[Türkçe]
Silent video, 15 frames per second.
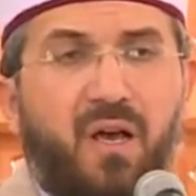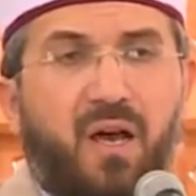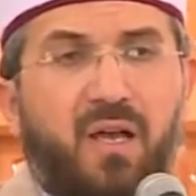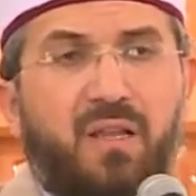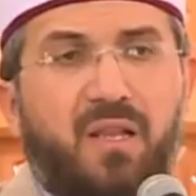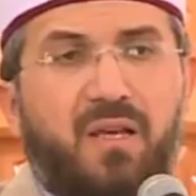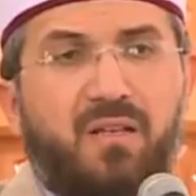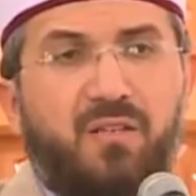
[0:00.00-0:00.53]

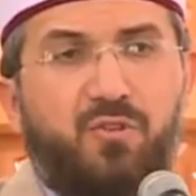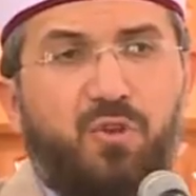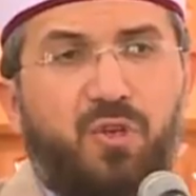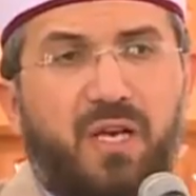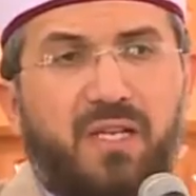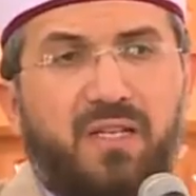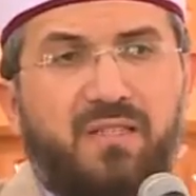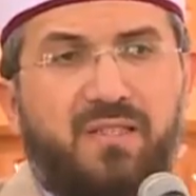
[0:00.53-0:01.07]
Allah
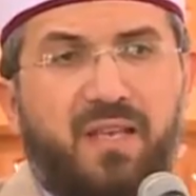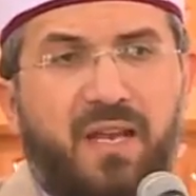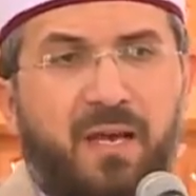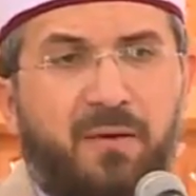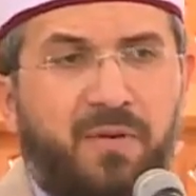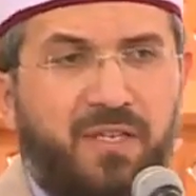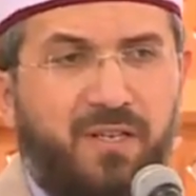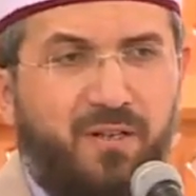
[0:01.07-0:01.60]
Resulü
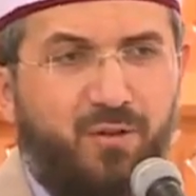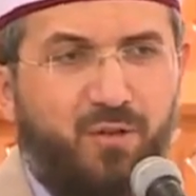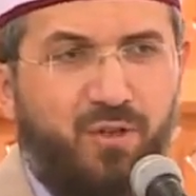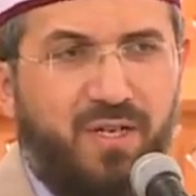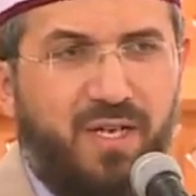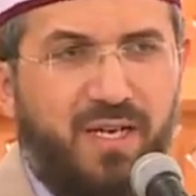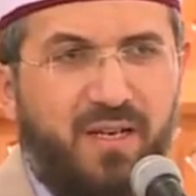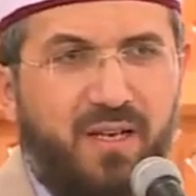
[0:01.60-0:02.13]
aleyhisselama
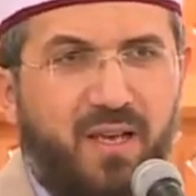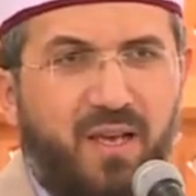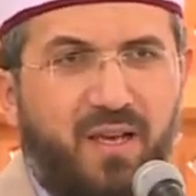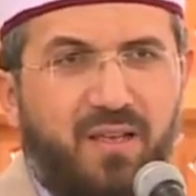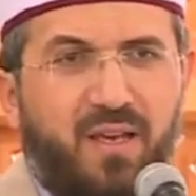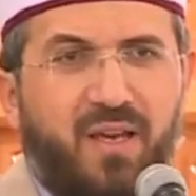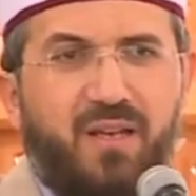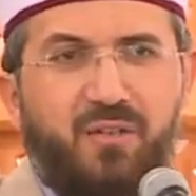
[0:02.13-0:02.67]
geliyorlar.
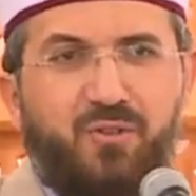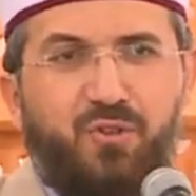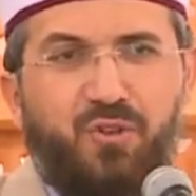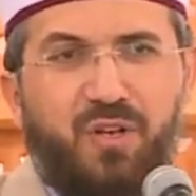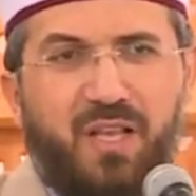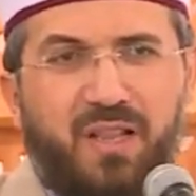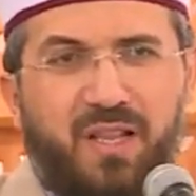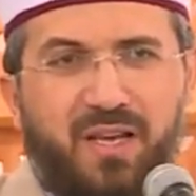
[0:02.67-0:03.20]
Ya
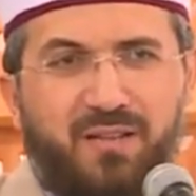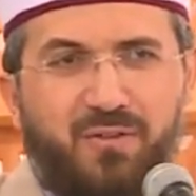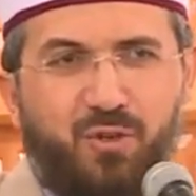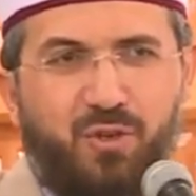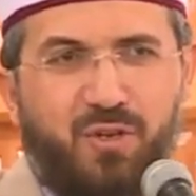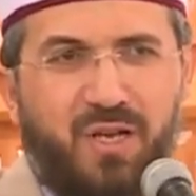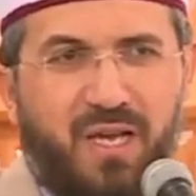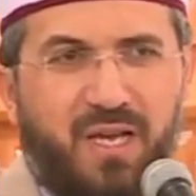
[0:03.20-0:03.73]
Resulallah
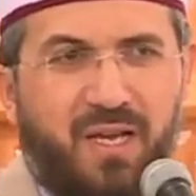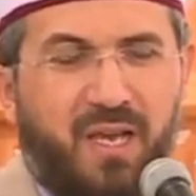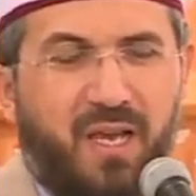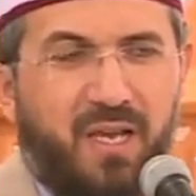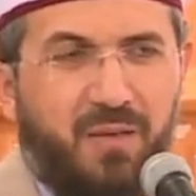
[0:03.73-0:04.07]
diyorlar.